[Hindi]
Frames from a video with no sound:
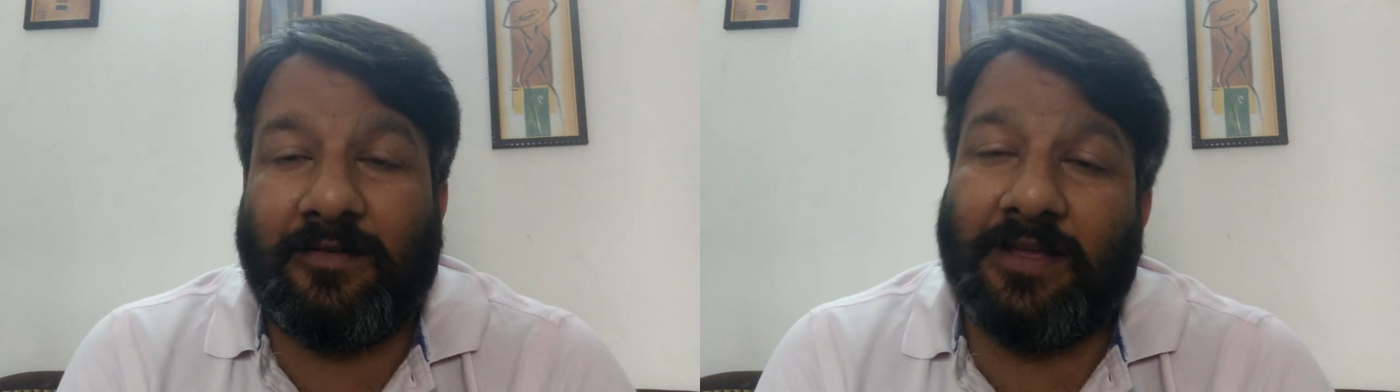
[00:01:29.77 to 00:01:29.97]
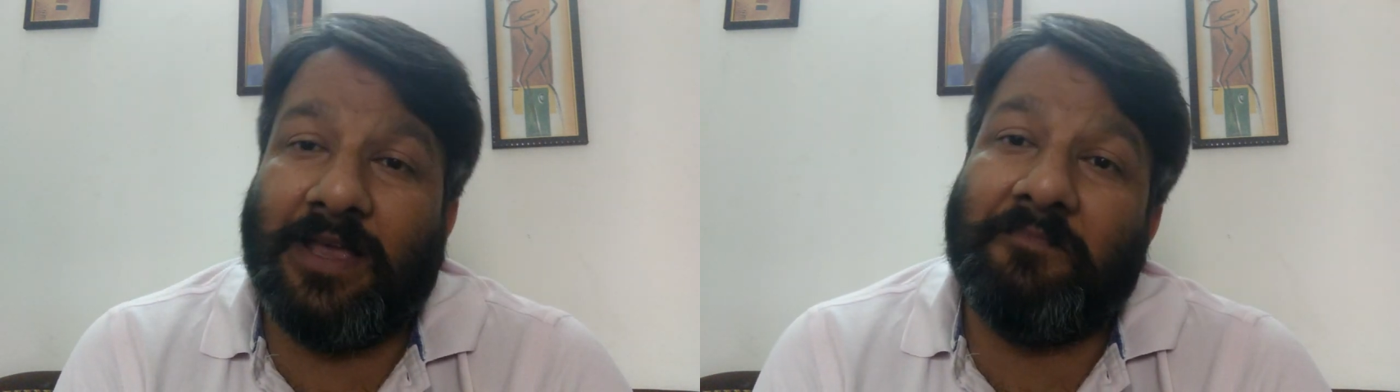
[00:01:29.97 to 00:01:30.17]

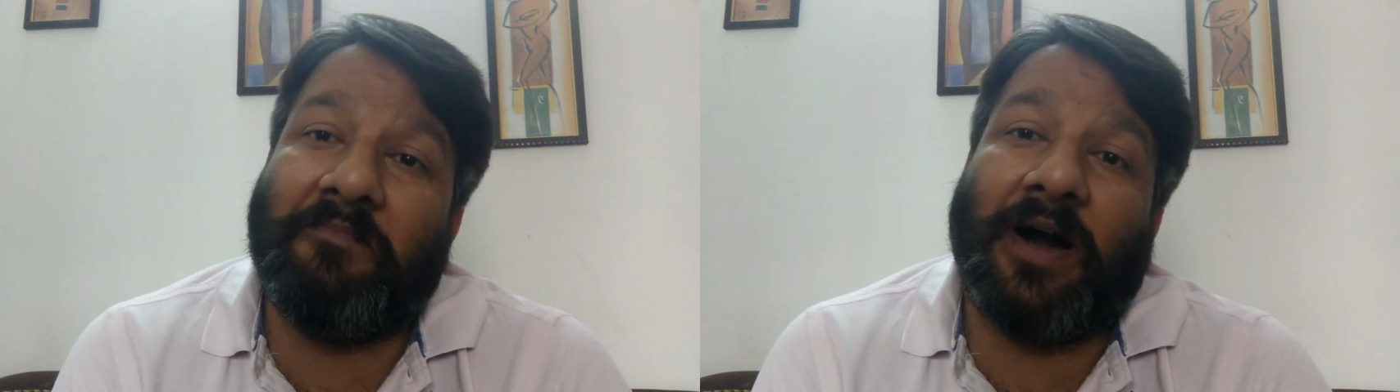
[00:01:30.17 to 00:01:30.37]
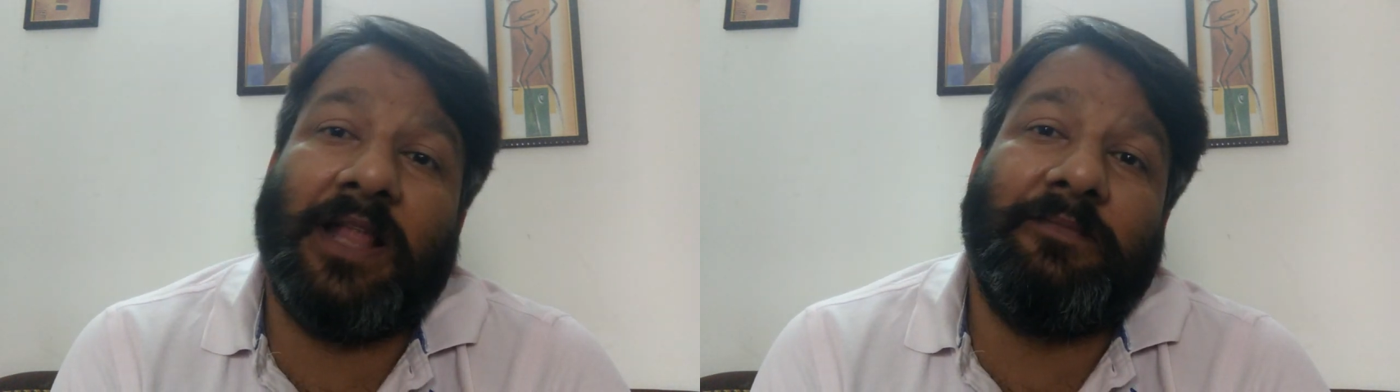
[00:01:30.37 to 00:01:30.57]
ये
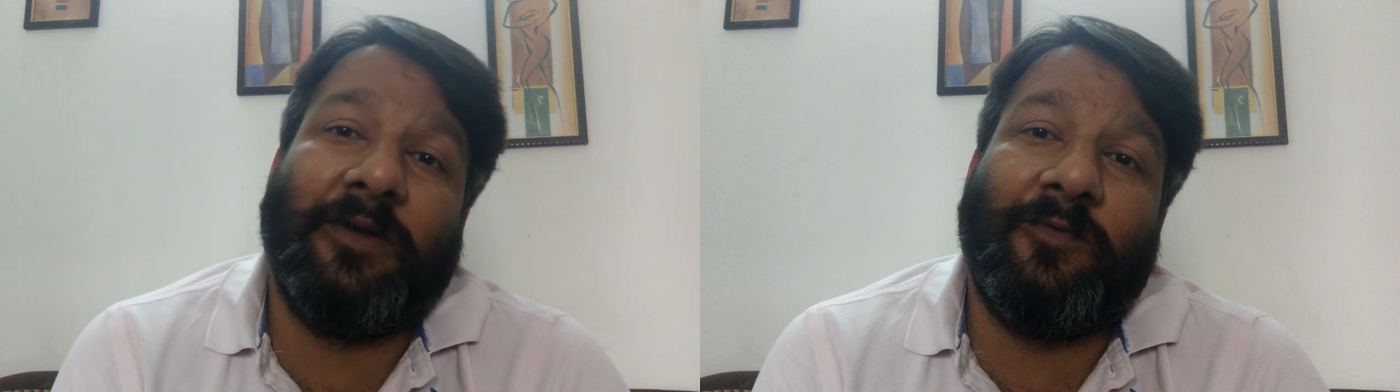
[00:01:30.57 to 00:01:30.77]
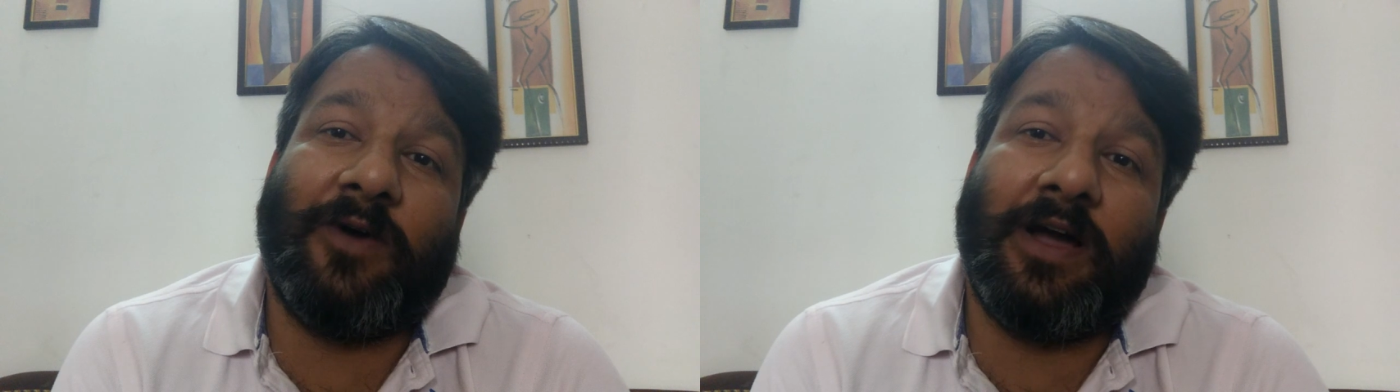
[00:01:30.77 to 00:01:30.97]
बाद
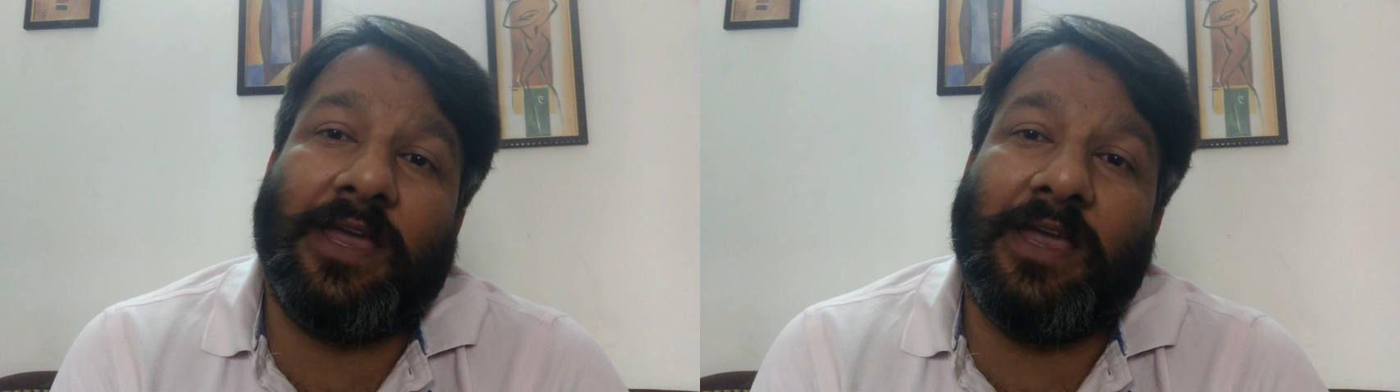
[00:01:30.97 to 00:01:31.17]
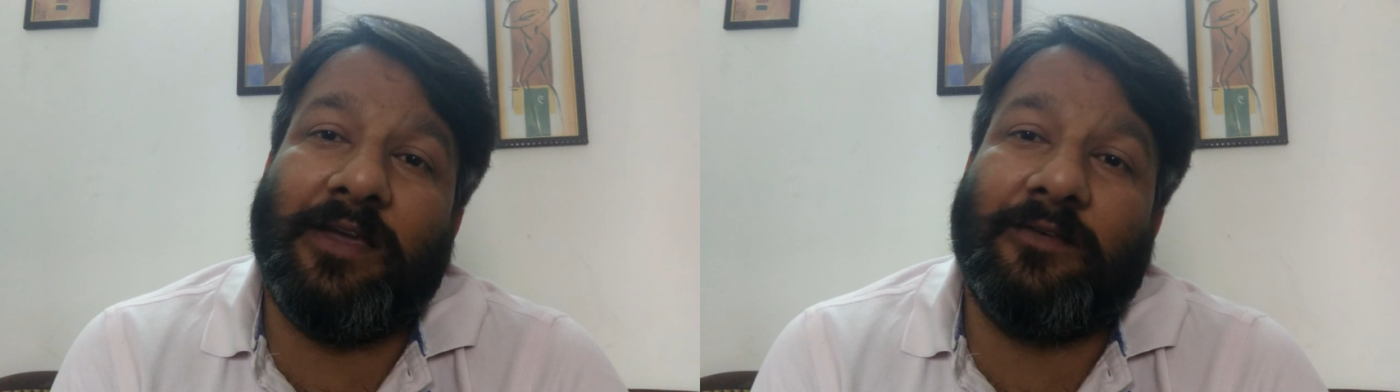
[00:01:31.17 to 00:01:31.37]
में हुआ
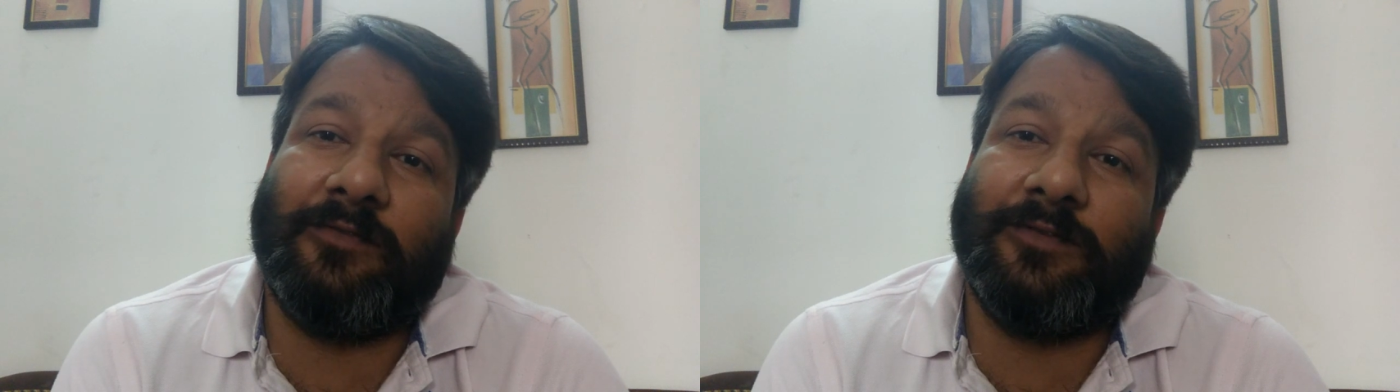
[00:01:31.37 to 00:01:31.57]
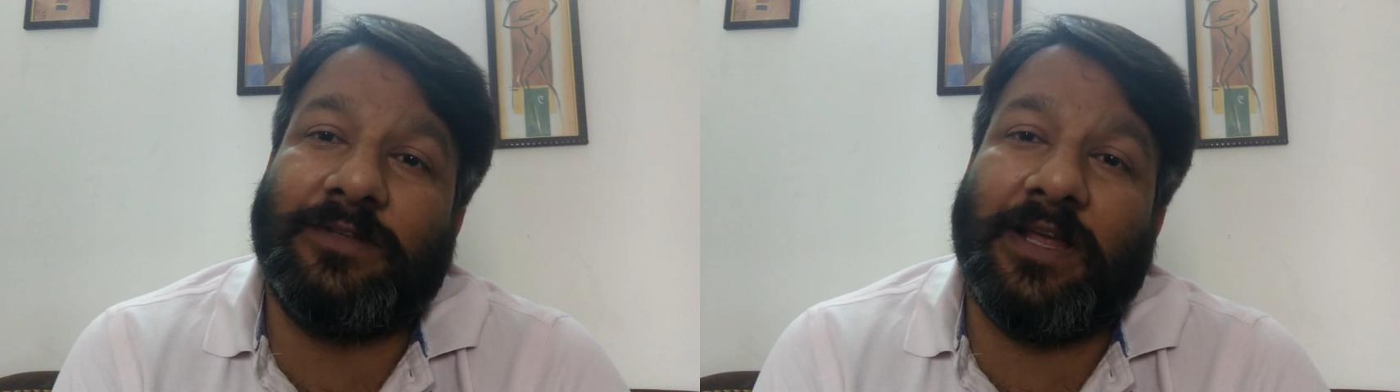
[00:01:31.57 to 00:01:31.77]
कि
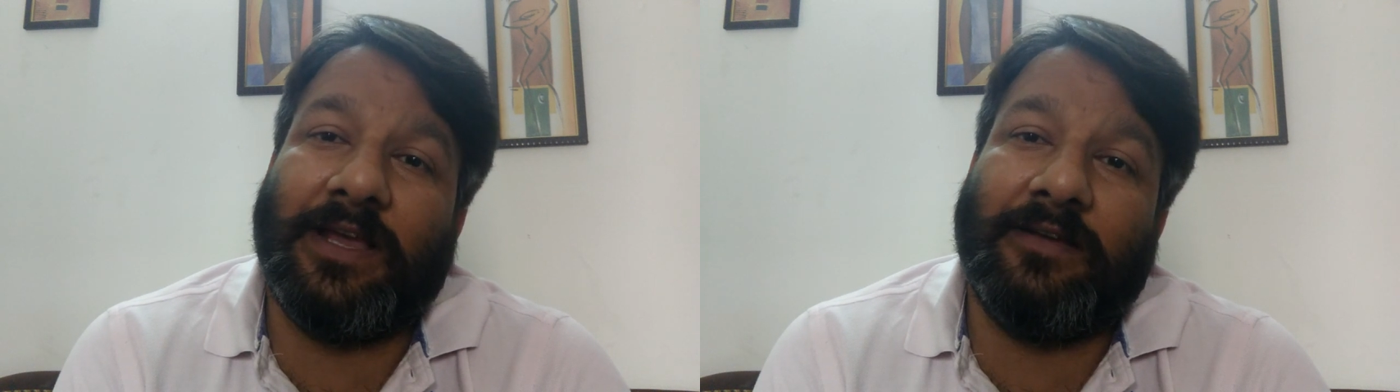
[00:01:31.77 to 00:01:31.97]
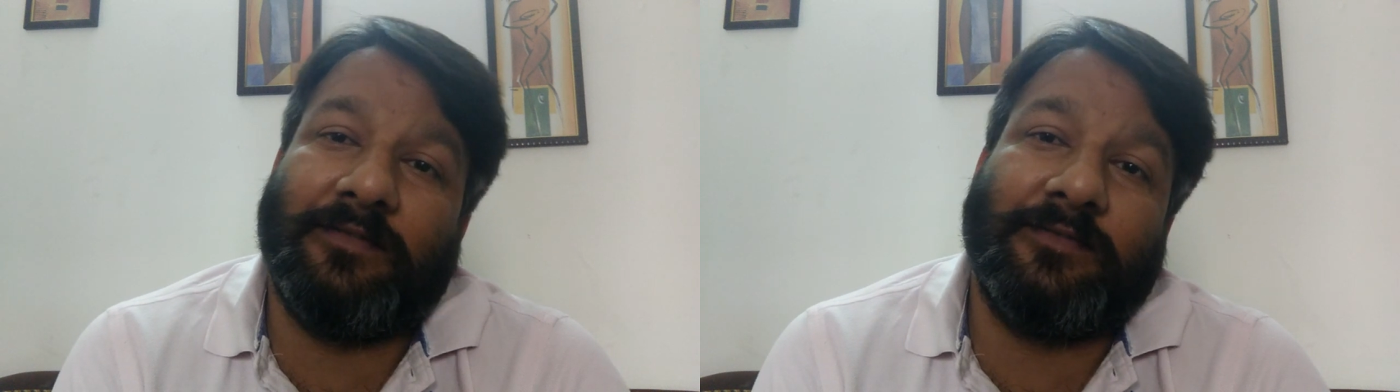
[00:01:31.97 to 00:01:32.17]
उसने
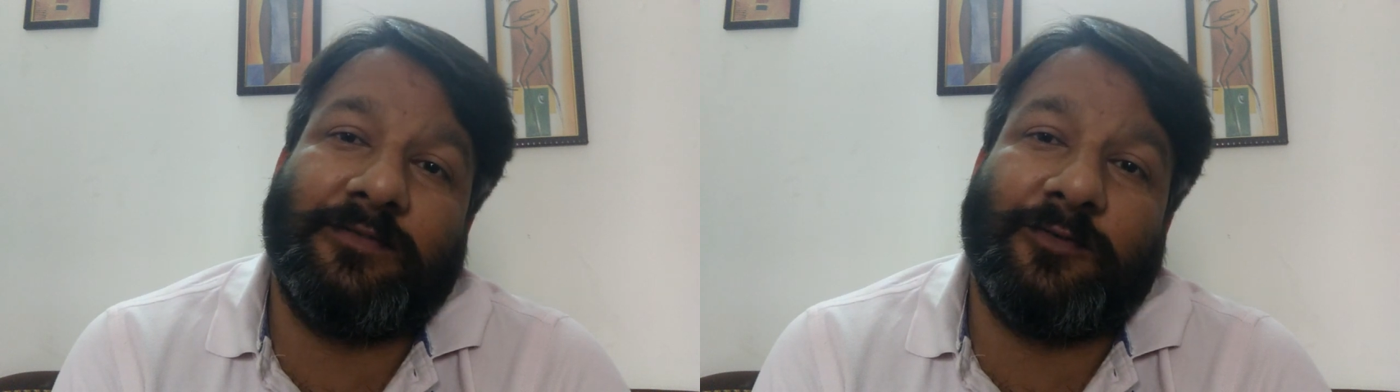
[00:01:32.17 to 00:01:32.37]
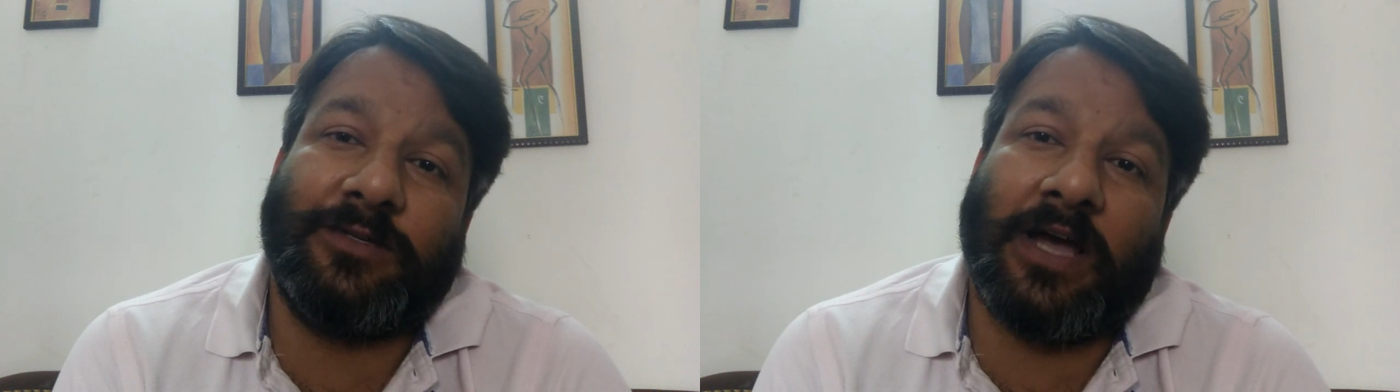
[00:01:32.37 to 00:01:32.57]

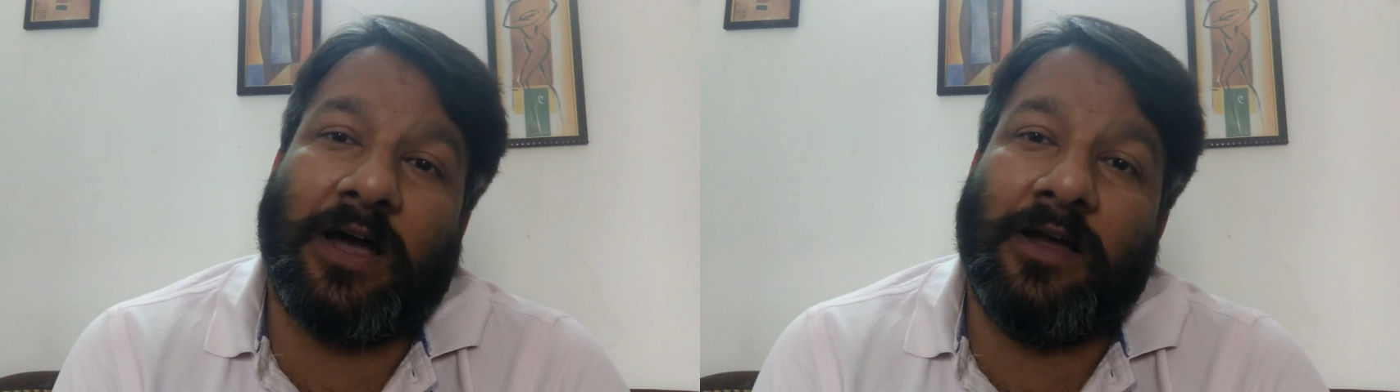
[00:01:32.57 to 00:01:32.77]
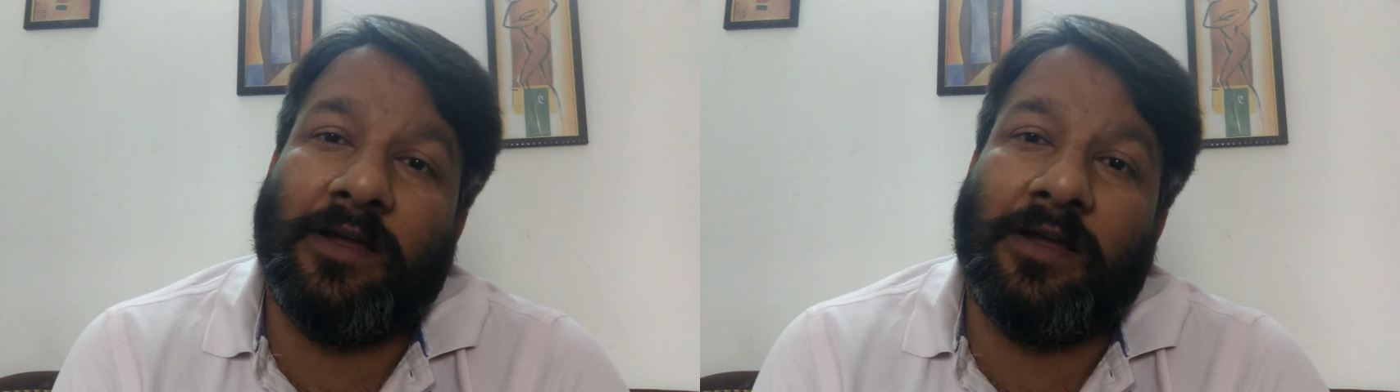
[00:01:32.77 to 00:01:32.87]
सोचा